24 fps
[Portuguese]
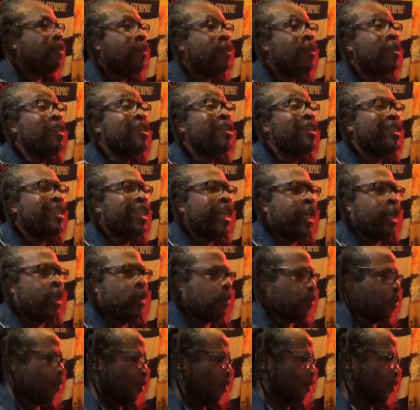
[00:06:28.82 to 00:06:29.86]

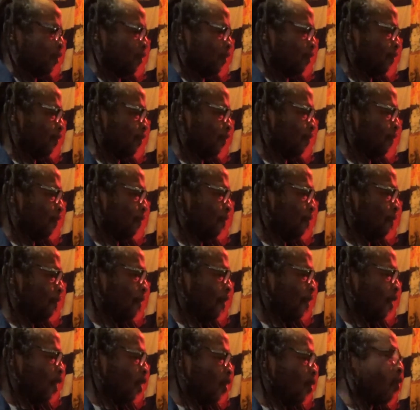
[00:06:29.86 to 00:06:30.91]
incerto.
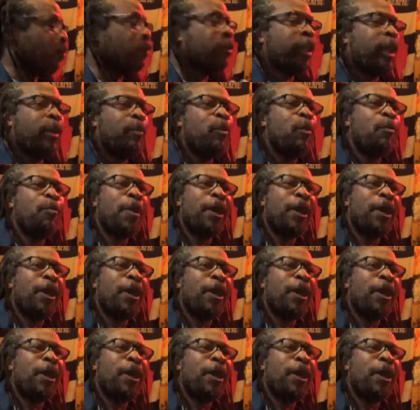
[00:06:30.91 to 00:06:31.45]
O tempo